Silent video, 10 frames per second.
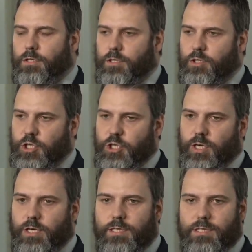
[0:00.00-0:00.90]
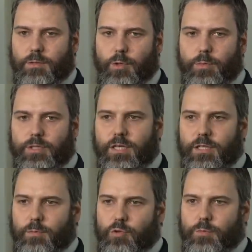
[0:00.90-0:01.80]
dzisiaj jest ten moment,
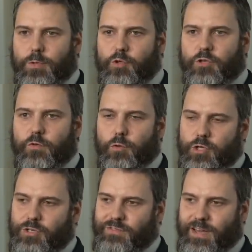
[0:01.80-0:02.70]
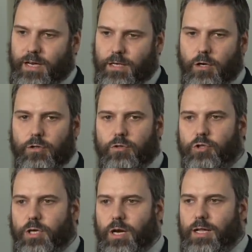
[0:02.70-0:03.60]
kiedy możemy przywrócić
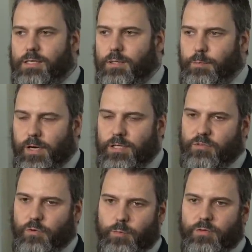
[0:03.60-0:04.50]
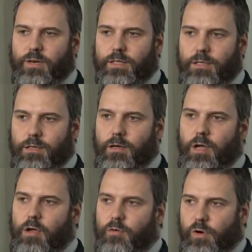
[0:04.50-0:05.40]
wiarygodność relacji państwo-obywatel
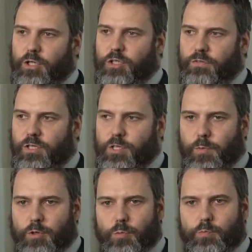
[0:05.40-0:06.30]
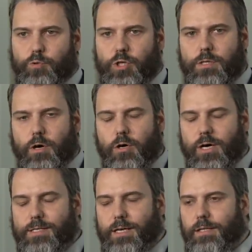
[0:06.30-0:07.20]
właśnie w ten sposób przez
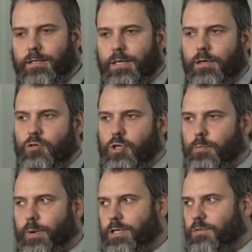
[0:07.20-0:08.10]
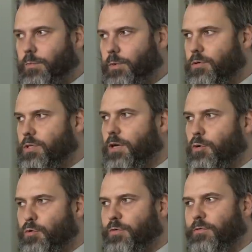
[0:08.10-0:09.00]
okazanie tego, że państwo polskie
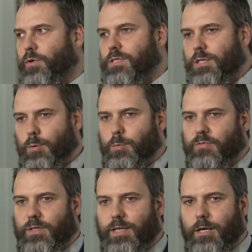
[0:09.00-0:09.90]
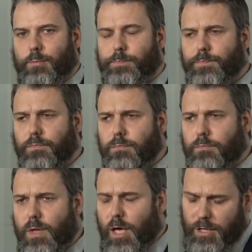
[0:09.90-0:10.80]
ufa własnym obywatelom
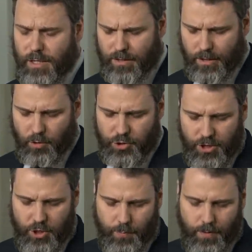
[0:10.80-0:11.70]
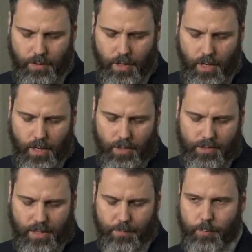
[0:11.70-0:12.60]
i dlatego chcieliśmy
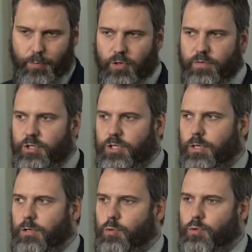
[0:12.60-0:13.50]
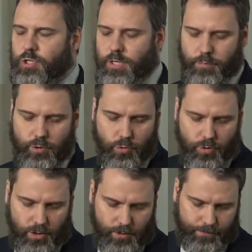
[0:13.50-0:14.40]
zaproponować ustęp
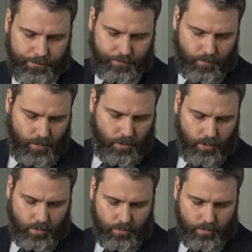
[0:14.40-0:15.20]
drugi do